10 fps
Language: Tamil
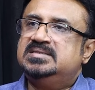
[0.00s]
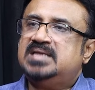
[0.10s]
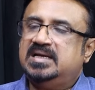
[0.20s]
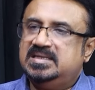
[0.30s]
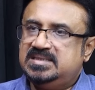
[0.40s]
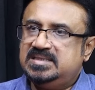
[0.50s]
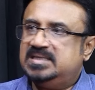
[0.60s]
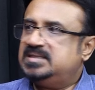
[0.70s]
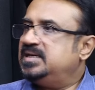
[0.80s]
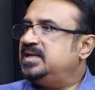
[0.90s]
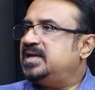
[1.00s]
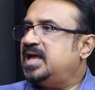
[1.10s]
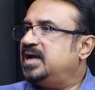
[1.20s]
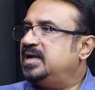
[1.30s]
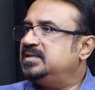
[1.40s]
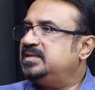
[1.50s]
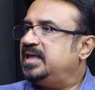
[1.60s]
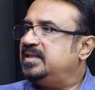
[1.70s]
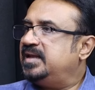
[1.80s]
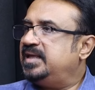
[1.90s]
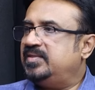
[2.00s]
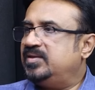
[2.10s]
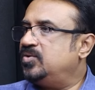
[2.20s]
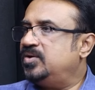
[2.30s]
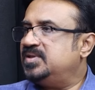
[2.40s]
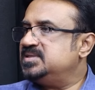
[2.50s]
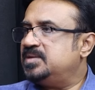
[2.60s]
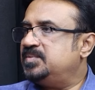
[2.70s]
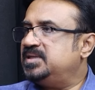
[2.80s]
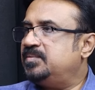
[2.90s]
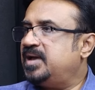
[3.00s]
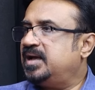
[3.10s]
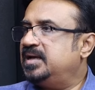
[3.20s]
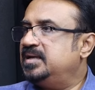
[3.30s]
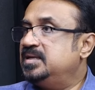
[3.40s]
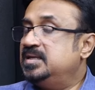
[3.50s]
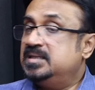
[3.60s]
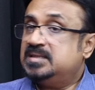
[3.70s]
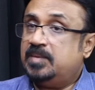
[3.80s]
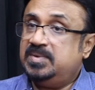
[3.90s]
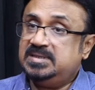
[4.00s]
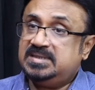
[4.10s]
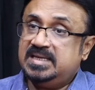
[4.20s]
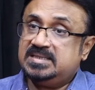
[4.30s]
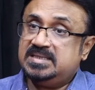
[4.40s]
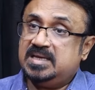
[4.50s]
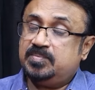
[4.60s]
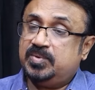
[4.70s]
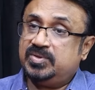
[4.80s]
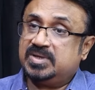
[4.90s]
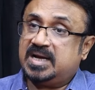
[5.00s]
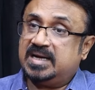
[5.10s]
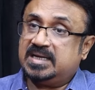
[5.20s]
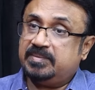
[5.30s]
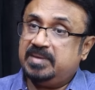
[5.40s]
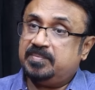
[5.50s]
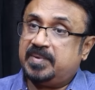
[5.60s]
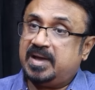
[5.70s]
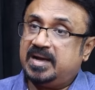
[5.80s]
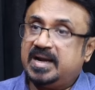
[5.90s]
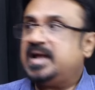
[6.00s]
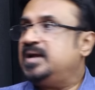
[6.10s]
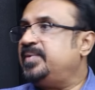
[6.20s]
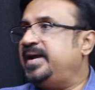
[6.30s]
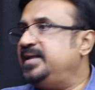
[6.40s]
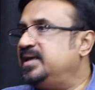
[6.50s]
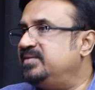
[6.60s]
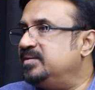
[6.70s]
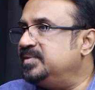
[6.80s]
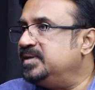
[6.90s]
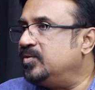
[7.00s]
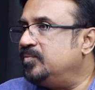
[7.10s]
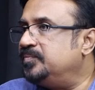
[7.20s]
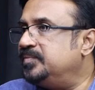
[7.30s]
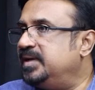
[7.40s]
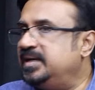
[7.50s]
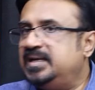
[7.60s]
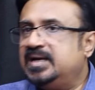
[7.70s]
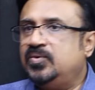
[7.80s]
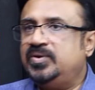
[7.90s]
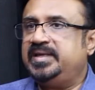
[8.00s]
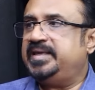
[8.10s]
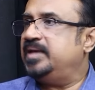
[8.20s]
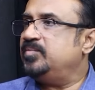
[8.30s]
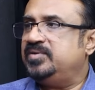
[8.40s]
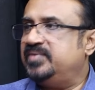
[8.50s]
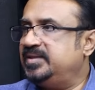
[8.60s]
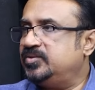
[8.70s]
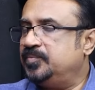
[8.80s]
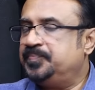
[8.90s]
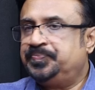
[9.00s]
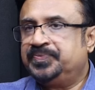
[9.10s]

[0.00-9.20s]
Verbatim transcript: சங்கு சின்னத்திலே நாங்கள் தேர்தலை எதிர்கொள்வது சம்பந்தமாக தமிழ் தேசிய பொது கட்டமைப்பாக நாங்கள் பயணிக்க விரும்புகிறோம் என்ற கோரிக்கையை முன்வைத்தோம்